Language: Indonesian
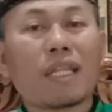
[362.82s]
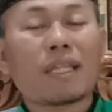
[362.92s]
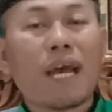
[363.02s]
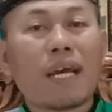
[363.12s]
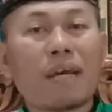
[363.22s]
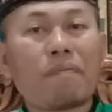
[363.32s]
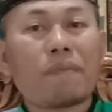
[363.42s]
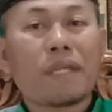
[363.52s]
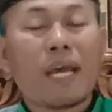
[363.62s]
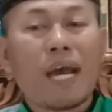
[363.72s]
ketangkep,
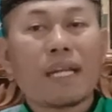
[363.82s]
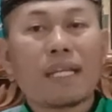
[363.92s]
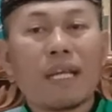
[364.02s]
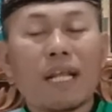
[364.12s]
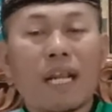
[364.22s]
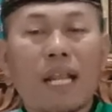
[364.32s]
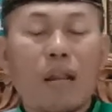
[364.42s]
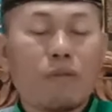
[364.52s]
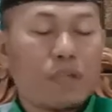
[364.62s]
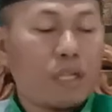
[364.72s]
diadili,
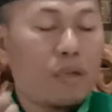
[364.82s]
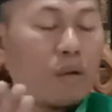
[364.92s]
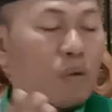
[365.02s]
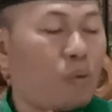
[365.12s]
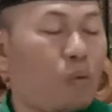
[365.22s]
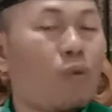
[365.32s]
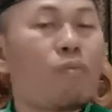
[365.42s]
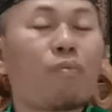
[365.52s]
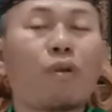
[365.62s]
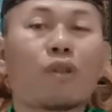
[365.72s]
lalu
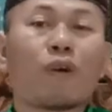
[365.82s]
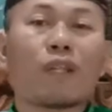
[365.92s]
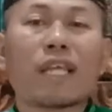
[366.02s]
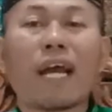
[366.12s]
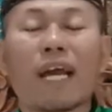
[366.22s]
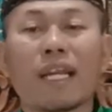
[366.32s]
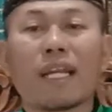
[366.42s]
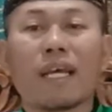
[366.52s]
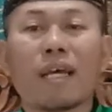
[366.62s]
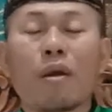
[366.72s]
dihukum potong tangan.
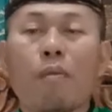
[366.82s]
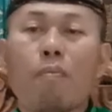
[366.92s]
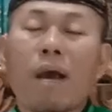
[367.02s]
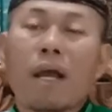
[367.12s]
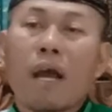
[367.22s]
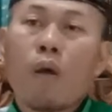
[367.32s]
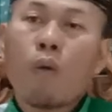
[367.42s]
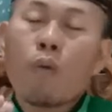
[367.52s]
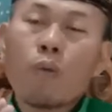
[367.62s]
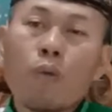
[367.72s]
Maka
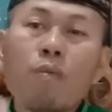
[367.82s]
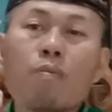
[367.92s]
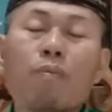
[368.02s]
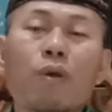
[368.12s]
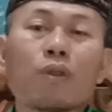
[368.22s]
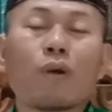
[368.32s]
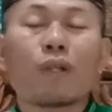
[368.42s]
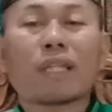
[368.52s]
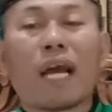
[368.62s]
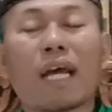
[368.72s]
hukum
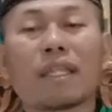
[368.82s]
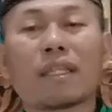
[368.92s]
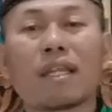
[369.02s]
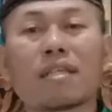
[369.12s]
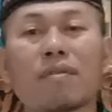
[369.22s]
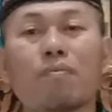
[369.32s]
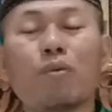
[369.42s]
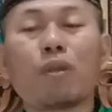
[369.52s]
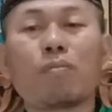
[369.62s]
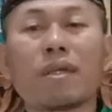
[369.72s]
potong tangan
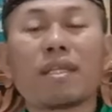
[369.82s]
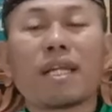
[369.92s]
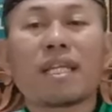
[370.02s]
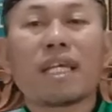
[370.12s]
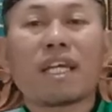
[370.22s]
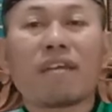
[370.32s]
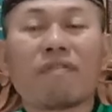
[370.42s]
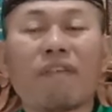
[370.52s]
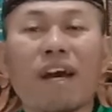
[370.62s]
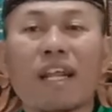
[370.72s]
tersebut menjadi
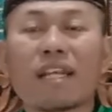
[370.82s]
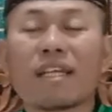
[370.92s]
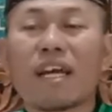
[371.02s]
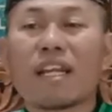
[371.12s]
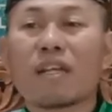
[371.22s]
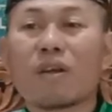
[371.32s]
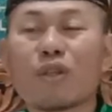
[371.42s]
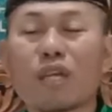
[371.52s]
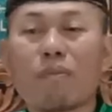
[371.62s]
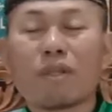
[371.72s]
kifarat dari
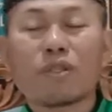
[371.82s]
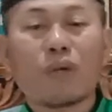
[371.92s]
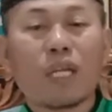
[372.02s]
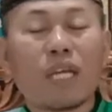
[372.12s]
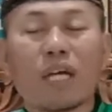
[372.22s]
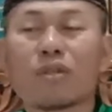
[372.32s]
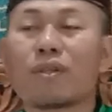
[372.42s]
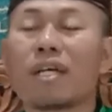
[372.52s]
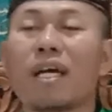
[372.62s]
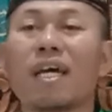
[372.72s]
dosa mencuri yang
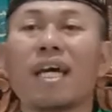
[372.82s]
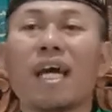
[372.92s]
sudah